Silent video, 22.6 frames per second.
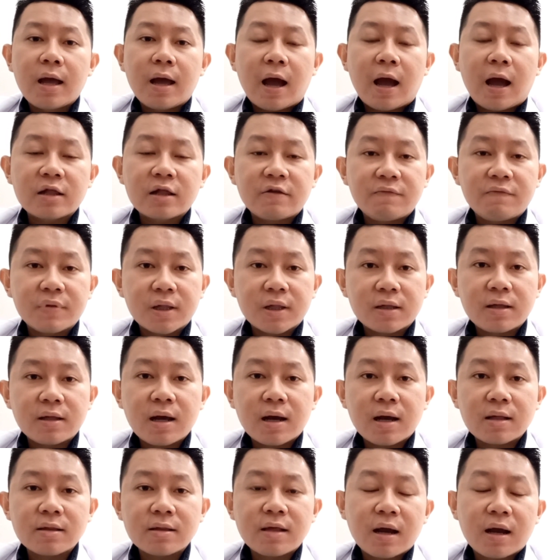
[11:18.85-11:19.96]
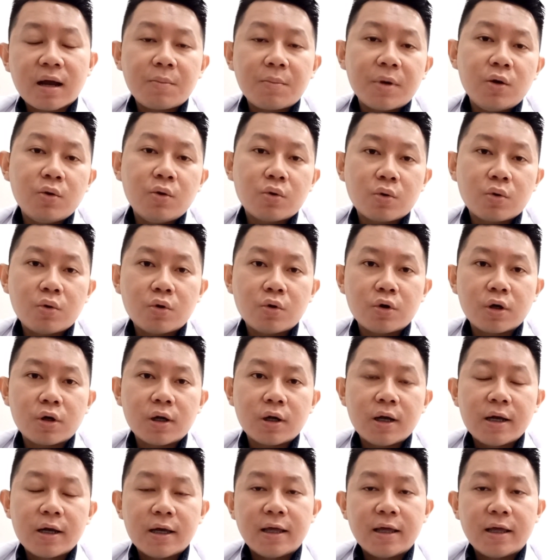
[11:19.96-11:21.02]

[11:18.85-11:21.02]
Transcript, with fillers: aktivitasnya akan sangat menurun.